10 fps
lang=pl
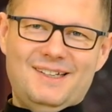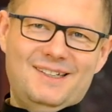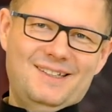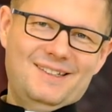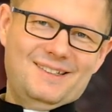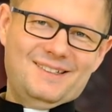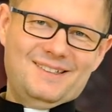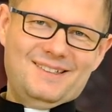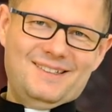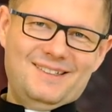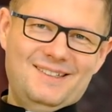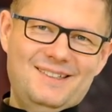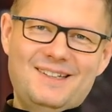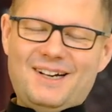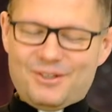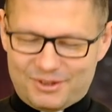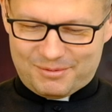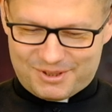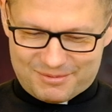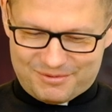Yy, ale nie
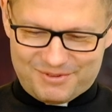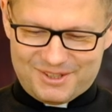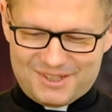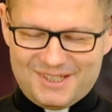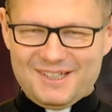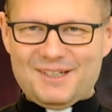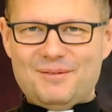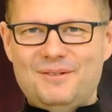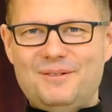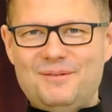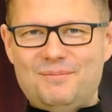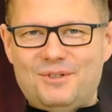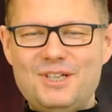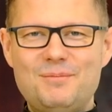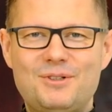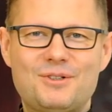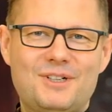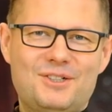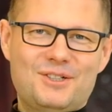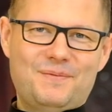chcę mówić. Yy, przejdźmy do
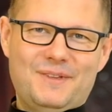rzeczy.